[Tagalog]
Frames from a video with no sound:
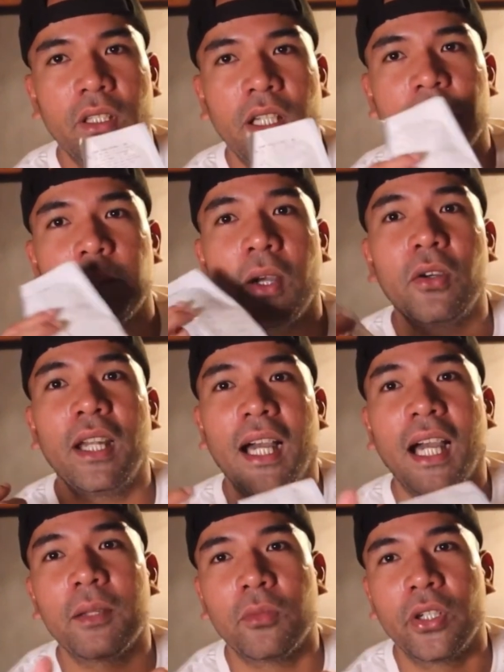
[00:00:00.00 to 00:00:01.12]
if
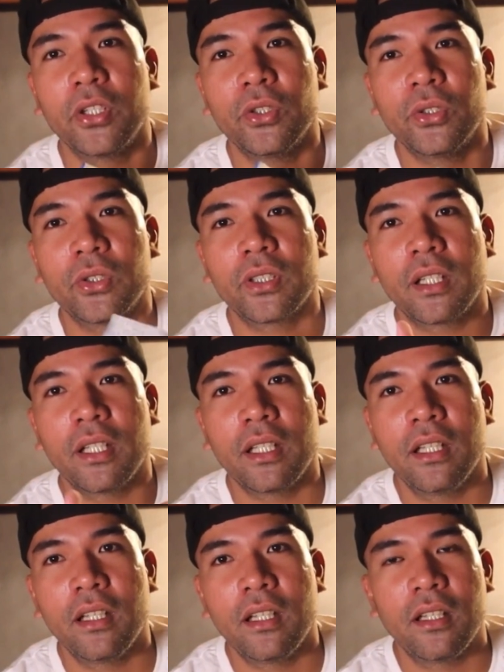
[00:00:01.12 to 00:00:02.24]
mahulaan mo yung
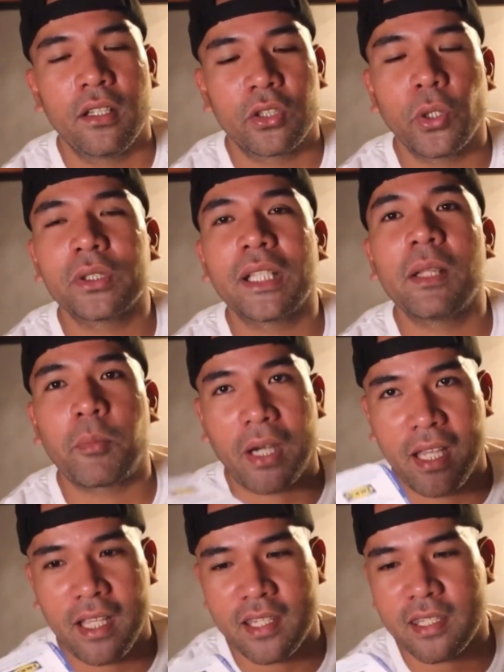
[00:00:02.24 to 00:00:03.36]
total price, total
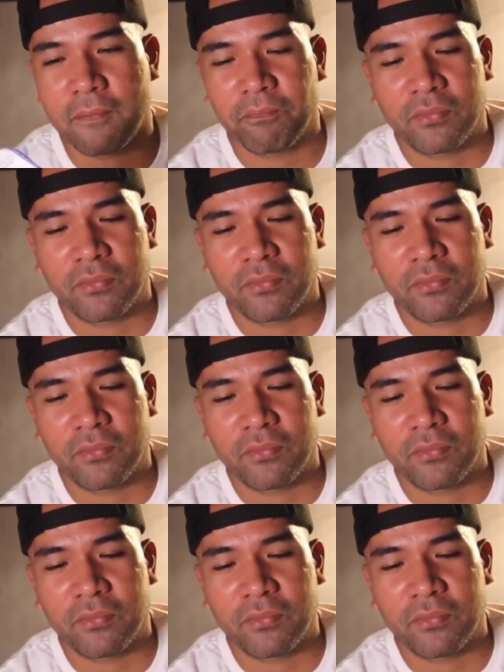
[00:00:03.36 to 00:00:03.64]
price